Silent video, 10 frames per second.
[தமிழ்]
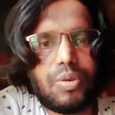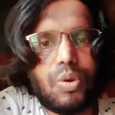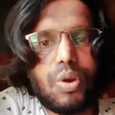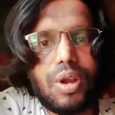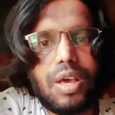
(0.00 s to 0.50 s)

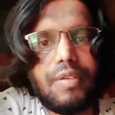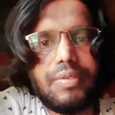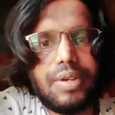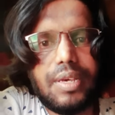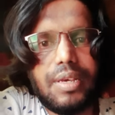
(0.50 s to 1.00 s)
கொரோனாவை
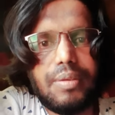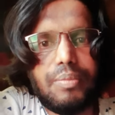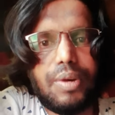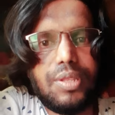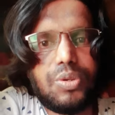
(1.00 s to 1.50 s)
விட
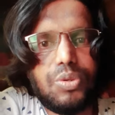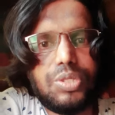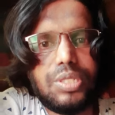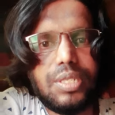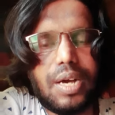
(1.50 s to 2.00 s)
மது
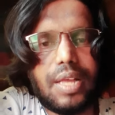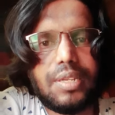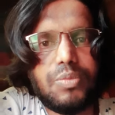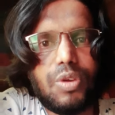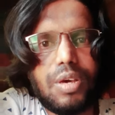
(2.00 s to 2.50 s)
குடித்து
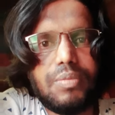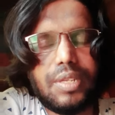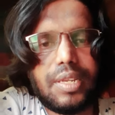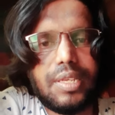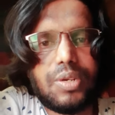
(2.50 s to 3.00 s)
அதன் மூலம்
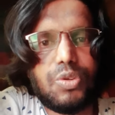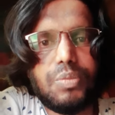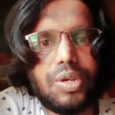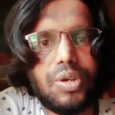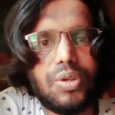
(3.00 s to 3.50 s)
நிறைய
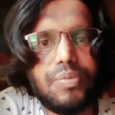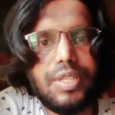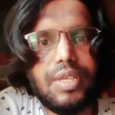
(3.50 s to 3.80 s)
குடும்பங்களும்